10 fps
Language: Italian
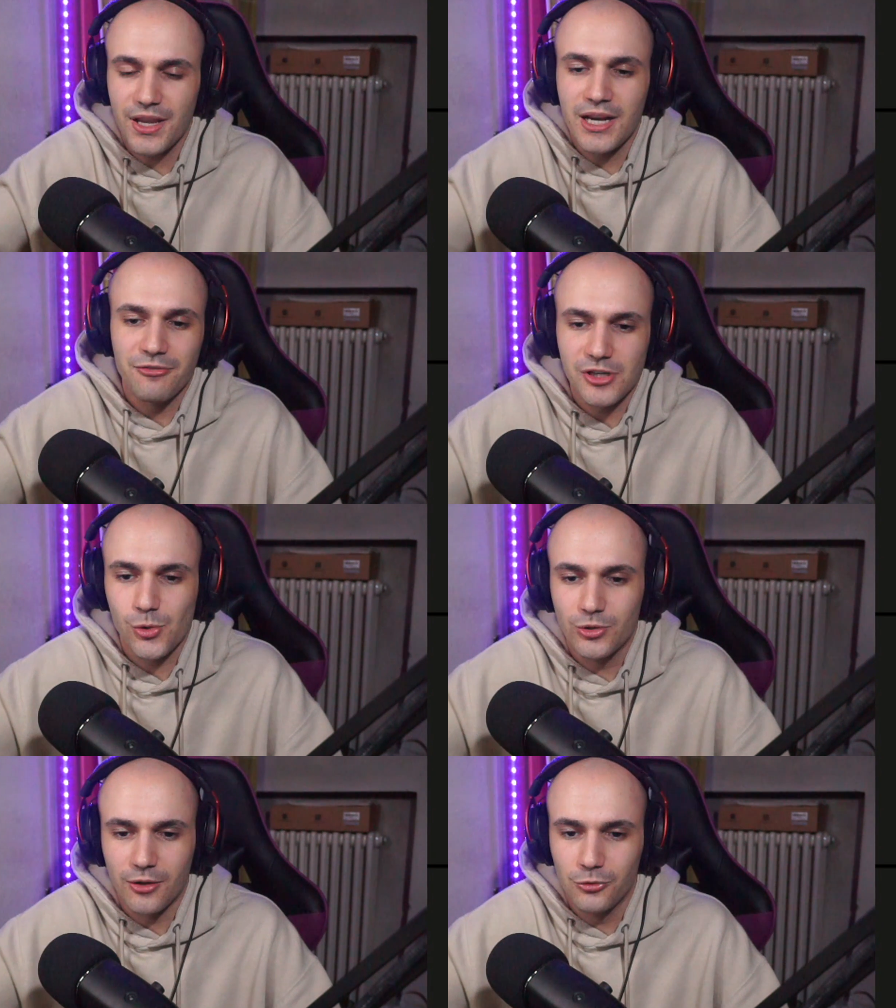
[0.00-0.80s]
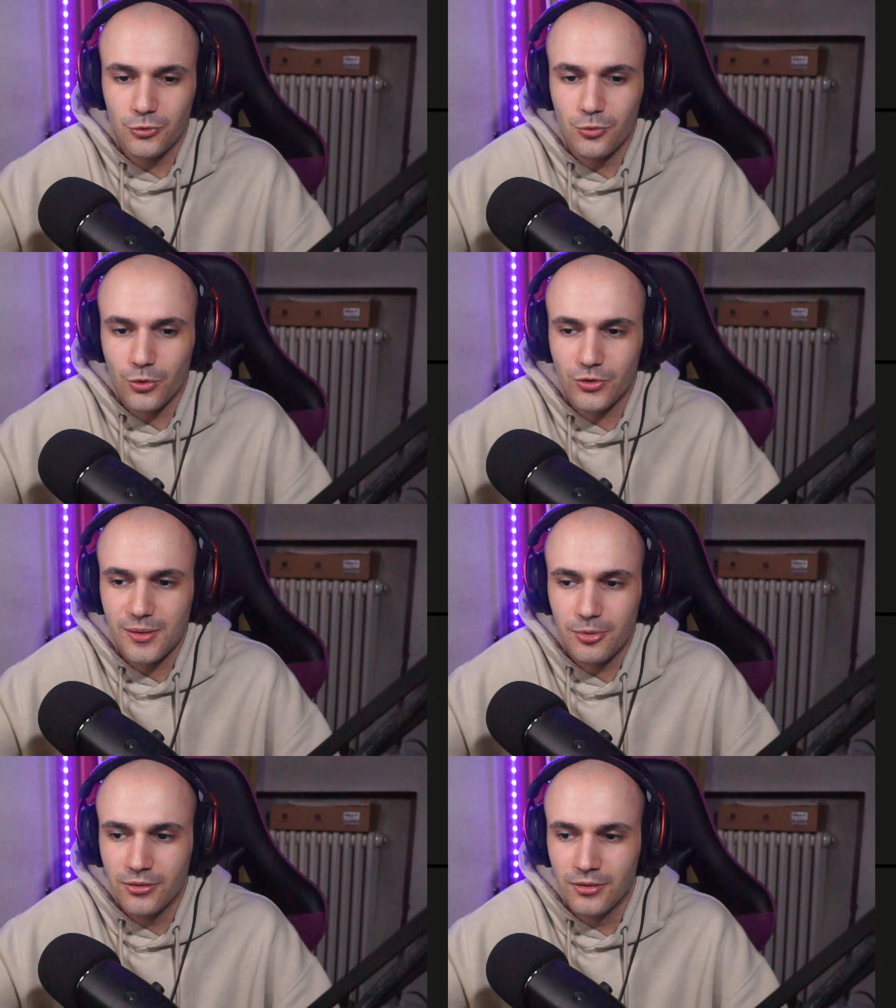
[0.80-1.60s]
e ne fa soltanto uno
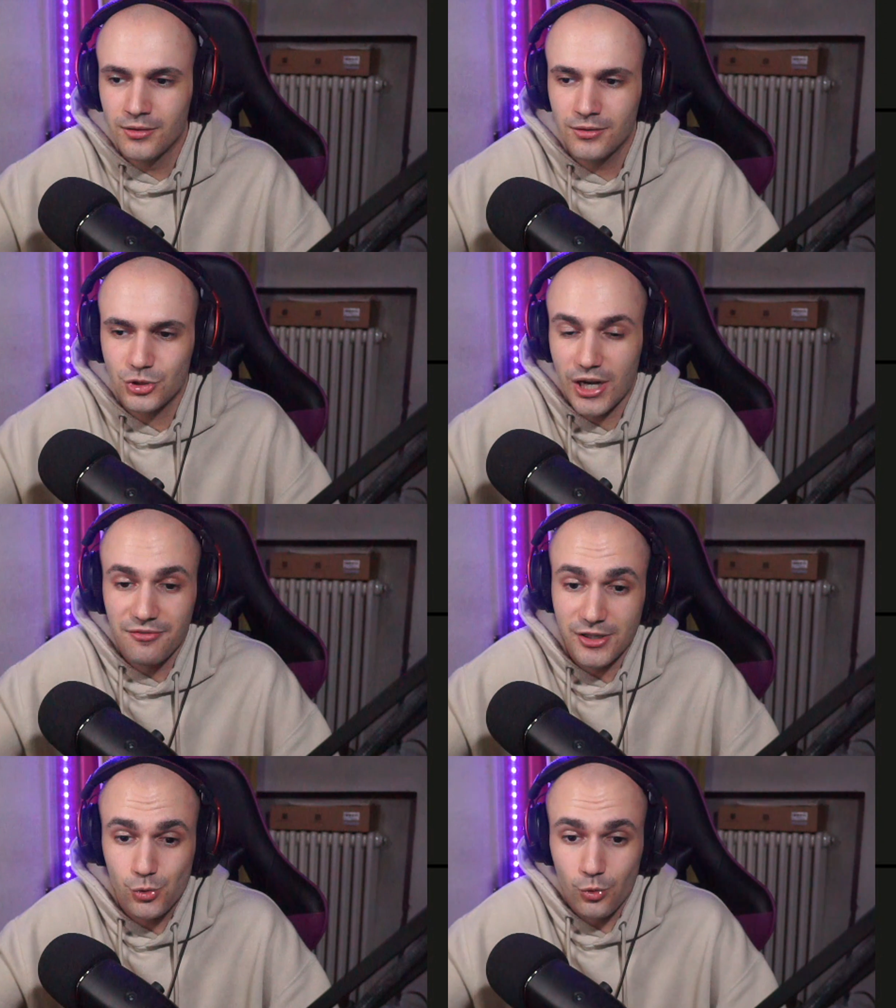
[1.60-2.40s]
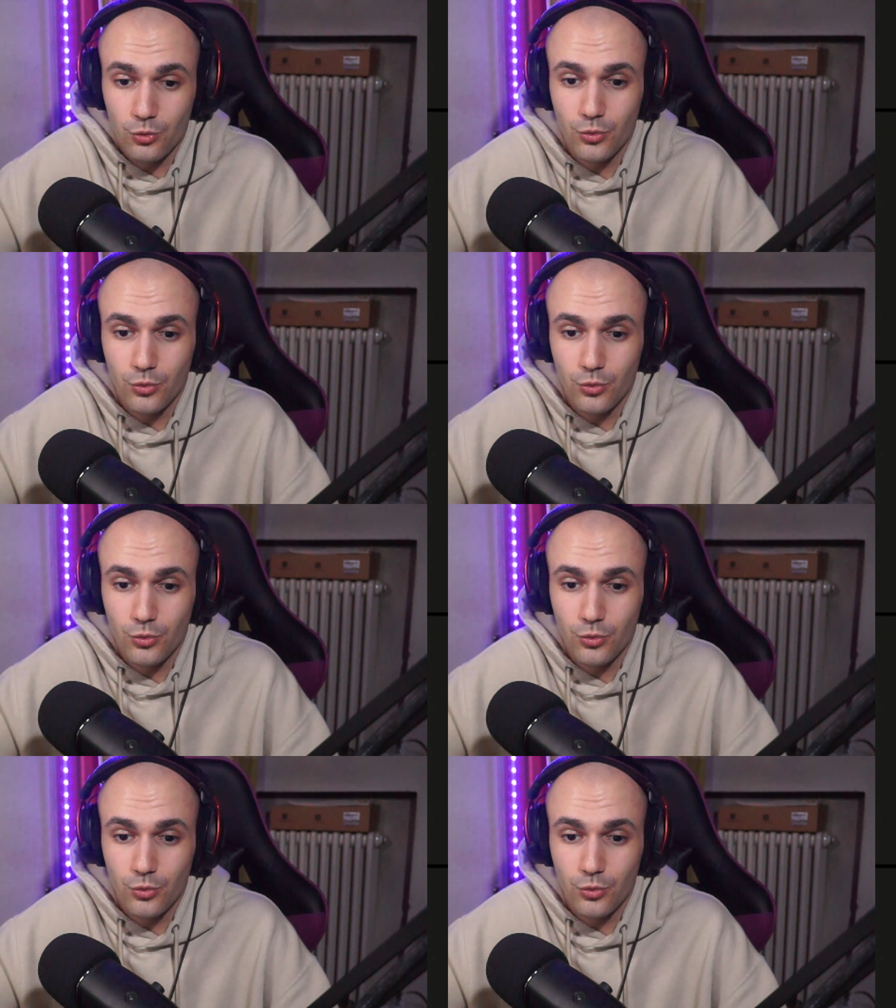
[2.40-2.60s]
tipo. Cioè ne fa solo